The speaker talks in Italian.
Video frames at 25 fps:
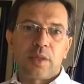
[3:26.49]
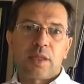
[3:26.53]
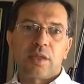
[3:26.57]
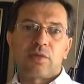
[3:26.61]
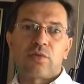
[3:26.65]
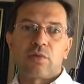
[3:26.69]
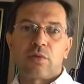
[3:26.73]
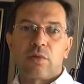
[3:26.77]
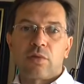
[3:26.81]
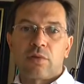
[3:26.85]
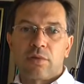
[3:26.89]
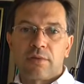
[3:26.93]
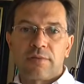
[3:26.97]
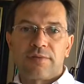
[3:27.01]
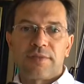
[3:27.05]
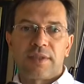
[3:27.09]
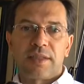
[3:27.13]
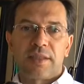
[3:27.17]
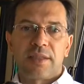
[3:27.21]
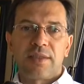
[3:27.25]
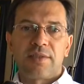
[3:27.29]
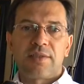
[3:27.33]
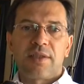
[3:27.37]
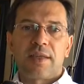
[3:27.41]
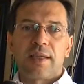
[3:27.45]
che sono
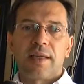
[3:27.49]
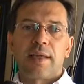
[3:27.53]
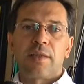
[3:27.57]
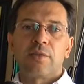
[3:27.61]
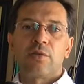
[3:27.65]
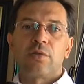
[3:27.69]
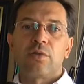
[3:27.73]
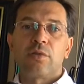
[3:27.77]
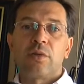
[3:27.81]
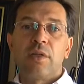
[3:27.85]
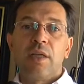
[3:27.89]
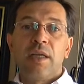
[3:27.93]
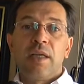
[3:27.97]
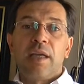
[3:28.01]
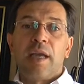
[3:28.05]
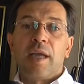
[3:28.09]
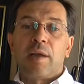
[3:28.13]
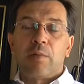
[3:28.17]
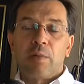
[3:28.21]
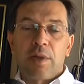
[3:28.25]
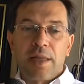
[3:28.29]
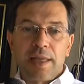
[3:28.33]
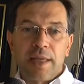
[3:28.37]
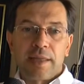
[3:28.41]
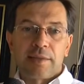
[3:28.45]
Confartigianato e
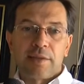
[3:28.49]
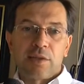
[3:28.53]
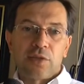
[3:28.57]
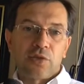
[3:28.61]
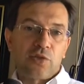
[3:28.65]
quegli altri